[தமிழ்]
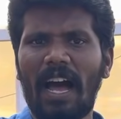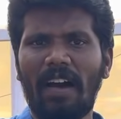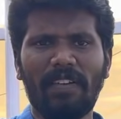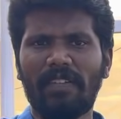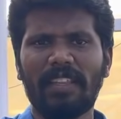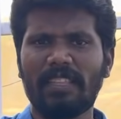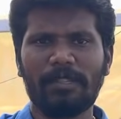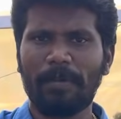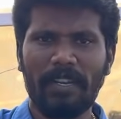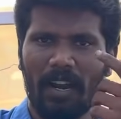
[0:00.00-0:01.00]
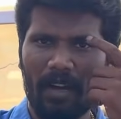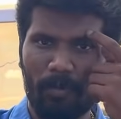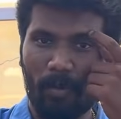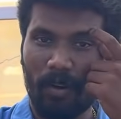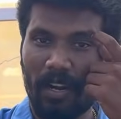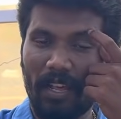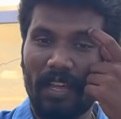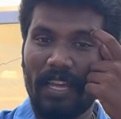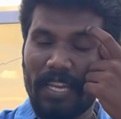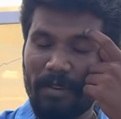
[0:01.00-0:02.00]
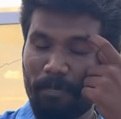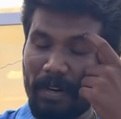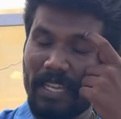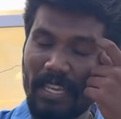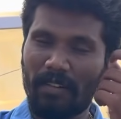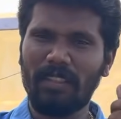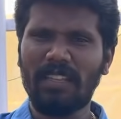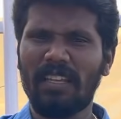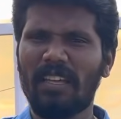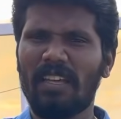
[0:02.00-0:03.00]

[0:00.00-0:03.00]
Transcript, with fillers: அவன் இந்த ஸ்பீடாலாம் போடல இப்போ நீங்கள் வந்து